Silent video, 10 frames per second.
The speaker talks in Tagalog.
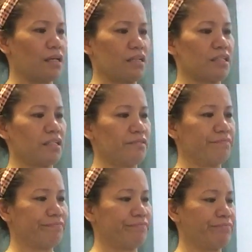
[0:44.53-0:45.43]
Kasi
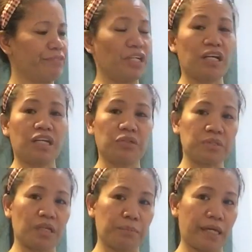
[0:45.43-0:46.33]
tingnan ko
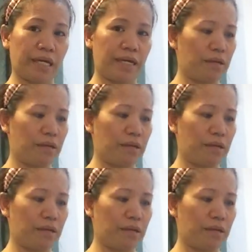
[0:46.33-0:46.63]
sa may